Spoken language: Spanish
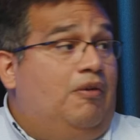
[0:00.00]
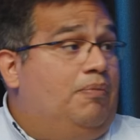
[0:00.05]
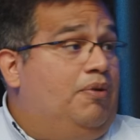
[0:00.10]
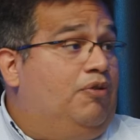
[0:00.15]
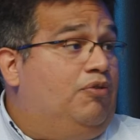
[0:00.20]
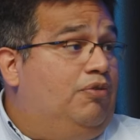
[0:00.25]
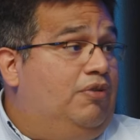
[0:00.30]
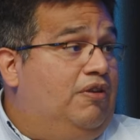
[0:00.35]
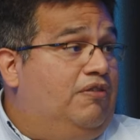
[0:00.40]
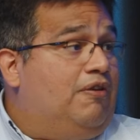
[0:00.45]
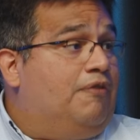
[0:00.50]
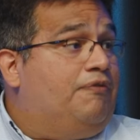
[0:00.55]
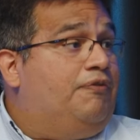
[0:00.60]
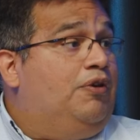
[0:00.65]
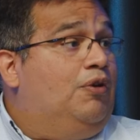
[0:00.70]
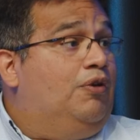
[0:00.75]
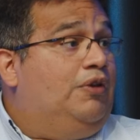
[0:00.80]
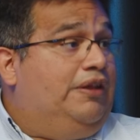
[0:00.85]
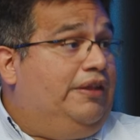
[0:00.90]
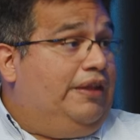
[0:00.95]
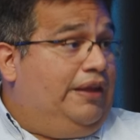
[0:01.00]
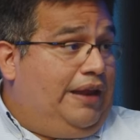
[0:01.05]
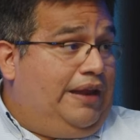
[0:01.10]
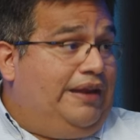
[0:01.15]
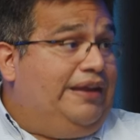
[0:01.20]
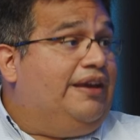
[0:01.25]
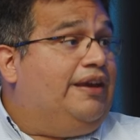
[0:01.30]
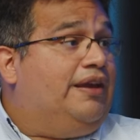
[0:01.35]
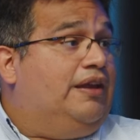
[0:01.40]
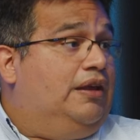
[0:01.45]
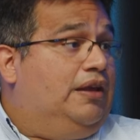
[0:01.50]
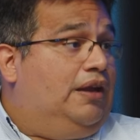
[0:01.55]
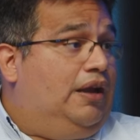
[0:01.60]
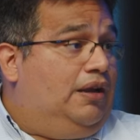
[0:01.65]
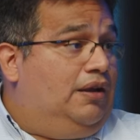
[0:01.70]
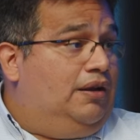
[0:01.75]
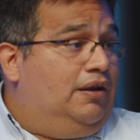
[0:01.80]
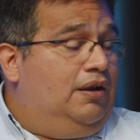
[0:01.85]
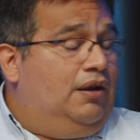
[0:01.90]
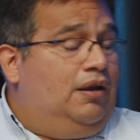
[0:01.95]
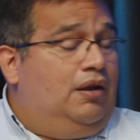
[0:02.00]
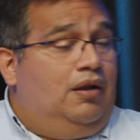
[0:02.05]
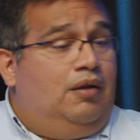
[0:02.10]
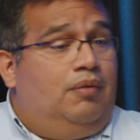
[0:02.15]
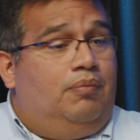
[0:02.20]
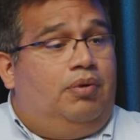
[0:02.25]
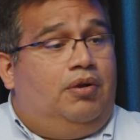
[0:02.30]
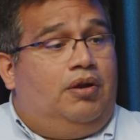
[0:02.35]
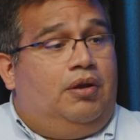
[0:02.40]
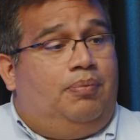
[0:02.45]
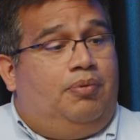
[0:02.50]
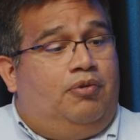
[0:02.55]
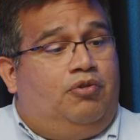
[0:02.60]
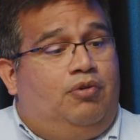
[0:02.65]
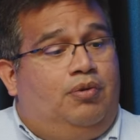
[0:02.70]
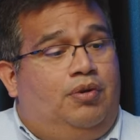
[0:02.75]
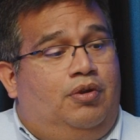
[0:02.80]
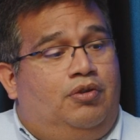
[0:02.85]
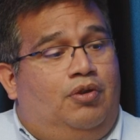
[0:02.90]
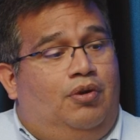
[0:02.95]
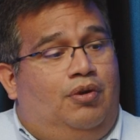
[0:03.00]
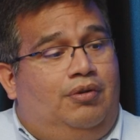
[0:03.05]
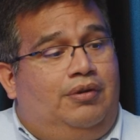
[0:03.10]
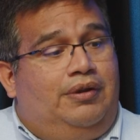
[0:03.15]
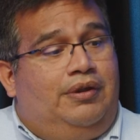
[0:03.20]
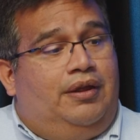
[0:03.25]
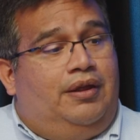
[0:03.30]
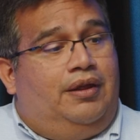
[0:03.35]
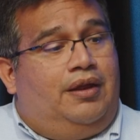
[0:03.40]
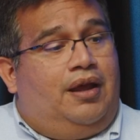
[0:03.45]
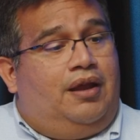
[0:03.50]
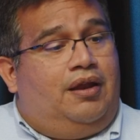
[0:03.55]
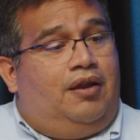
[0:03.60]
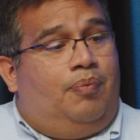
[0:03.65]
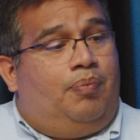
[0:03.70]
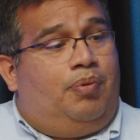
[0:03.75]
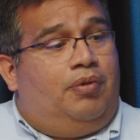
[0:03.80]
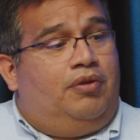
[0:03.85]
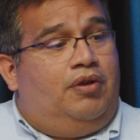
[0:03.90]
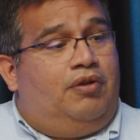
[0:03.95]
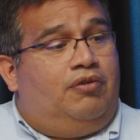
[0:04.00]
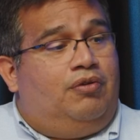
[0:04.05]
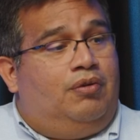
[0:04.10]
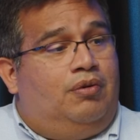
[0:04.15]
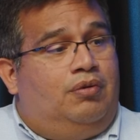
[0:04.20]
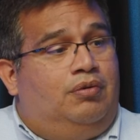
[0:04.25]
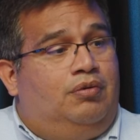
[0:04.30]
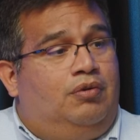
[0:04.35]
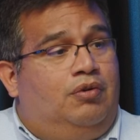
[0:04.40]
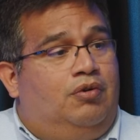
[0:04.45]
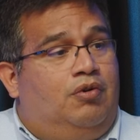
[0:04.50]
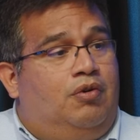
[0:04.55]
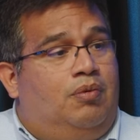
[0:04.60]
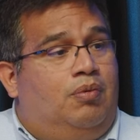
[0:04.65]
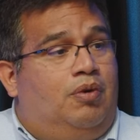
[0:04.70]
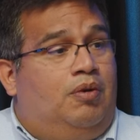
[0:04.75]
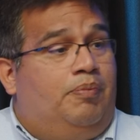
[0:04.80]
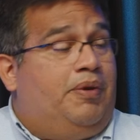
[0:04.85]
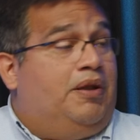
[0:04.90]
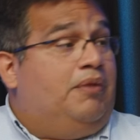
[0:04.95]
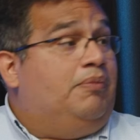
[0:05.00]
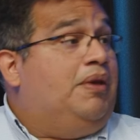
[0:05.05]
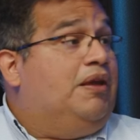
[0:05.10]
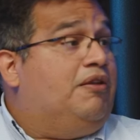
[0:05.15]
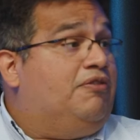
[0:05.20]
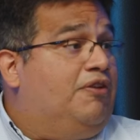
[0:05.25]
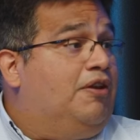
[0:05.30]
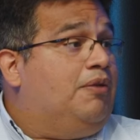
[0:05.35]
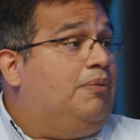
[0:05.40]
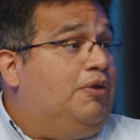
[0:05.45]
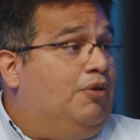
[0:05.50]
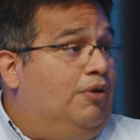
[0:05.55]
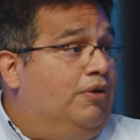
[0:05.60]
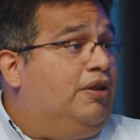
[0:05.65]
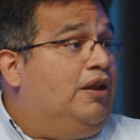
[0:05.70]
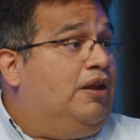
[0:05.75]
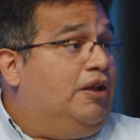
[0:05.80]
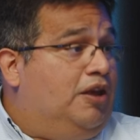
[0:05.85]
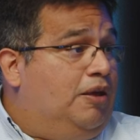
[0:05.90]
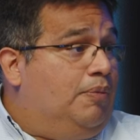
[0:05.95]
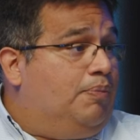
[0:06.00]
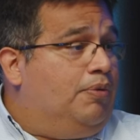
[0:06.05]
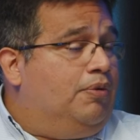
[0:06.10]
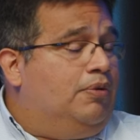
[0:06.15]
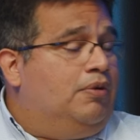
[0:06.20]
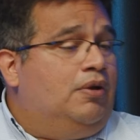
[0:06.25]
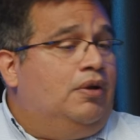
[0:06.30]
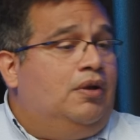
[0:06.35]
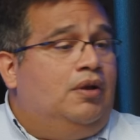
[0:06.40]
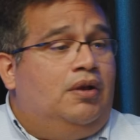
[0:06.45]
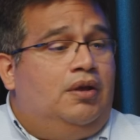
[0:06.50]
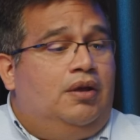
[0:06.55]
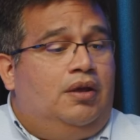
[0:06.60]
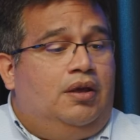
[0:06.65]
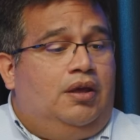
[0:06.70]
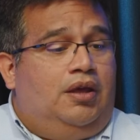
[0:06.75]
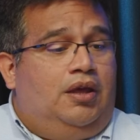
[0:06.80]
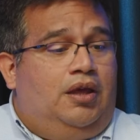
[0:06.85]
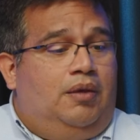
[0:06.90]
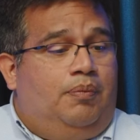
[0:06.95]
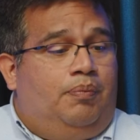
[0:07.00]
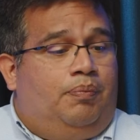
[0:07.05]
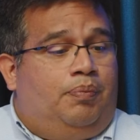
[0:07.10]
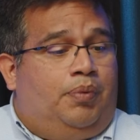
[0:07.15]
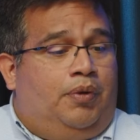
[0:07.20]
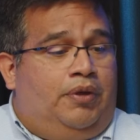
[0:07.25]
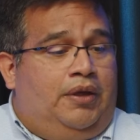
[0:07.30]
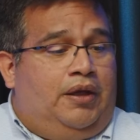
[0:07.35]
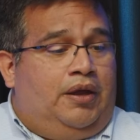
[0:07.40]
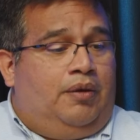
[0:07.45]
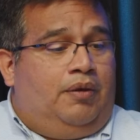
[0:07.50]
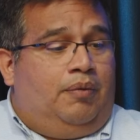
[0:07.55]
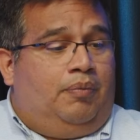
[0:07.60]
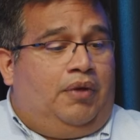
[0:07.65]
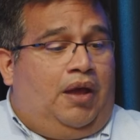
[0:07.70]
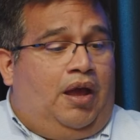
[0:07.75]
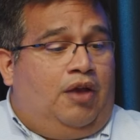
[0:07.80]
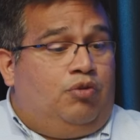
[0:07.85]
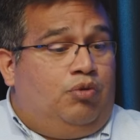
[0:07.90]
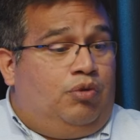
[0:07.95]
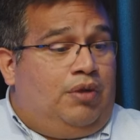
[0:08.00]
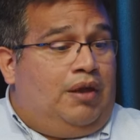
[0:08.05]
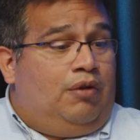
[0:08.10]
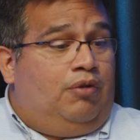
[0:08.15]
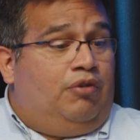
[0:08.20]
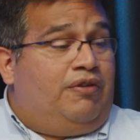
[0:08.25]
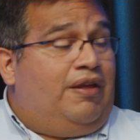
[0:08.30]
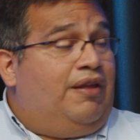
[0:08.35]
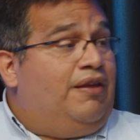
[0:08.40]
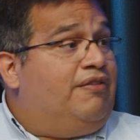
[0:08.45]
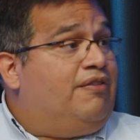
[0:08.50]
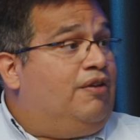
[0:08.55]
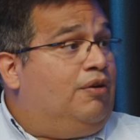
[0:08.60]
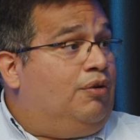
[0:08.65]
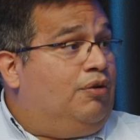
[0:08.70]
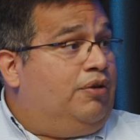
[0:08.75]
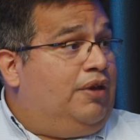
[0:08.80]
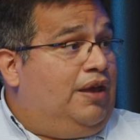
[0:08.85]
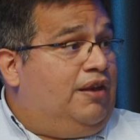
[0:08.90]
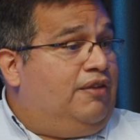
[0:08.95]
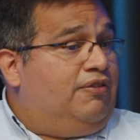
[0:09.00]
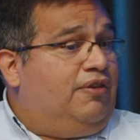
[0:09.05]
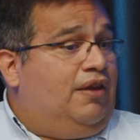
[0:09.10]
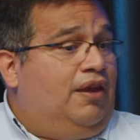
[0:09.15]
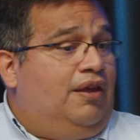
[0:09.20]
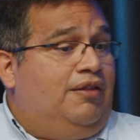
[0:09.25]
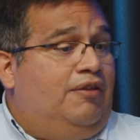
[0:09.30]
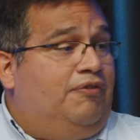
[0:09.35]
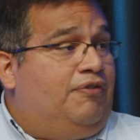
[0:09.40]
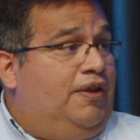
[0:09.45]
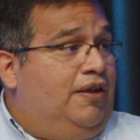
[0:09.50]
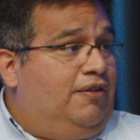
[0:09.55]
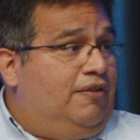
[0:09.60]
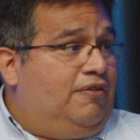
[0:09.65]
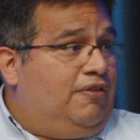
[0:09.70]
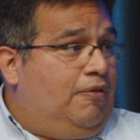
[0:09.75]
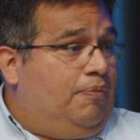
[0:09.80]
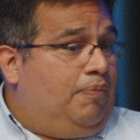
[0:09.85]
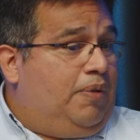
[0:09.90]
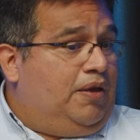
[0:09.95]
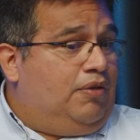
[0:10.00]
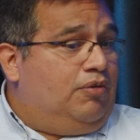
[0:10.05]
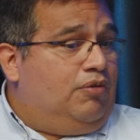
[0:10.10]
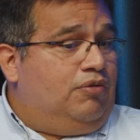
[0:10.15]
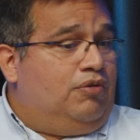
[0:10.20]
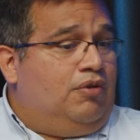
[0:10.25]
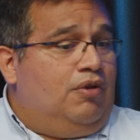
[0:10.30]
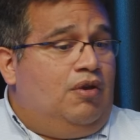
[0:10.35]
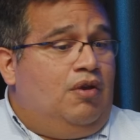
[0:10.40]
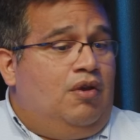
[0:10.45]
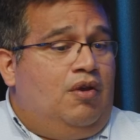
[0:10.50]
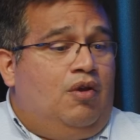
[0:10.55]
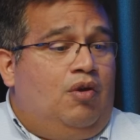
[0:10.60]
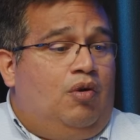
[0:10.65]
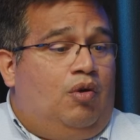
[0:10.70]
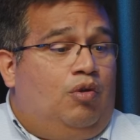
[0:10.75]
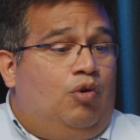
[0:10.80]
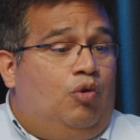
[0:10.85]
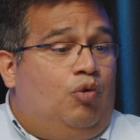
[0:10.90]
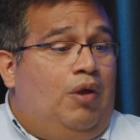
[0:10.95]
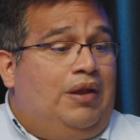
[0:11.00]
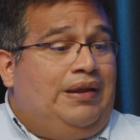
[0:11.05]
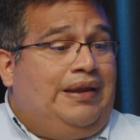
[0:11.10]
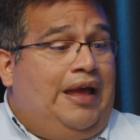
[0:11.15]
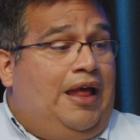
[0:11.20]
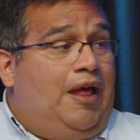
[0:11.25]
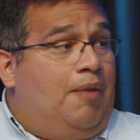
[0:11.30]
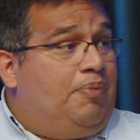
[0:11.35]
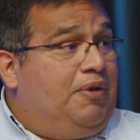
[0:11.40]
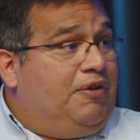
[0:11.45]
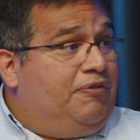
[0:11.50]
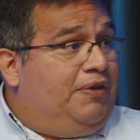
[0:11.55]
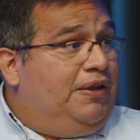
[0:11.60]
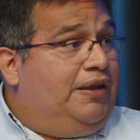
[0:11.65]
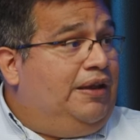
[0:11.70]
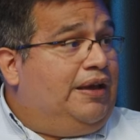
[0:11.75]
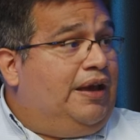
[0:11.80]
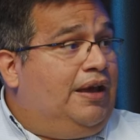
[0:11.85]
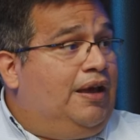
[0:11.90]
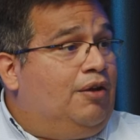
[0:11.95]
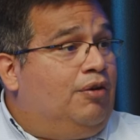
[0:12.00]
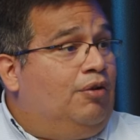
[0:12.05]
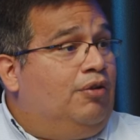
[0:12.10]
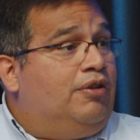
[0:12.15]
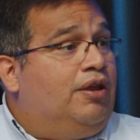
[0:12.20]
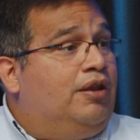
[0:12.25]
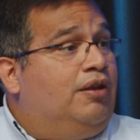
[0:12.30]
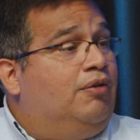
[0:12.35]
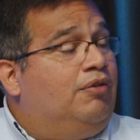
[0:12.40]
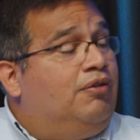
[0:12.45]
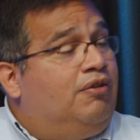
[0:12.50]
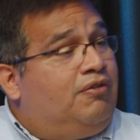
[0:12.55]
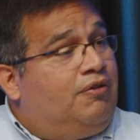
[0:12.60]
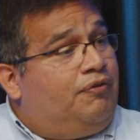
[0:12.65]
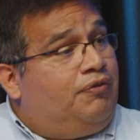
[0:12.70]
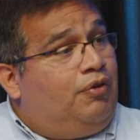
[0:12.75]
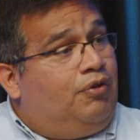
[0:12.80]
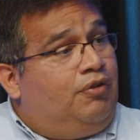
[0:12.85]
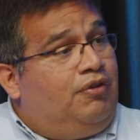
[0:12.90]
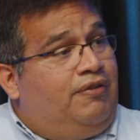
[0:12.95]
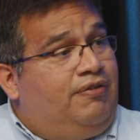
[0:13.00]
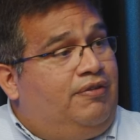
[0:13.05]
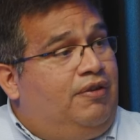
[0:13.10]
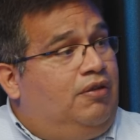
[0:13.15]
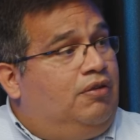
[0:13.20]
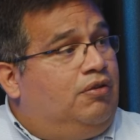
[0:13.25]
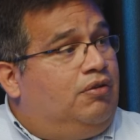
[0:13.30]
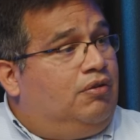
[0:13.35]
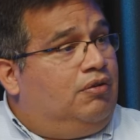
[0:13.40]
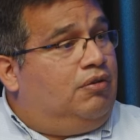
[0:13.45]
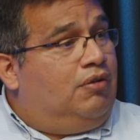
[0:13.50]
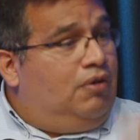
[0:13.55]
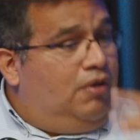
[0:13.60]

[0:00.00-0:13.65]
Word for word: es un desafío liderar en general, porque por sobre todo liderar es ponerse uno como el primer servidor del equipo y poder ayudarlos a desarrollarse en diferentes aspectos. Con lo cual cada perfil y cada rol tenía un desafío distinto. ¿no?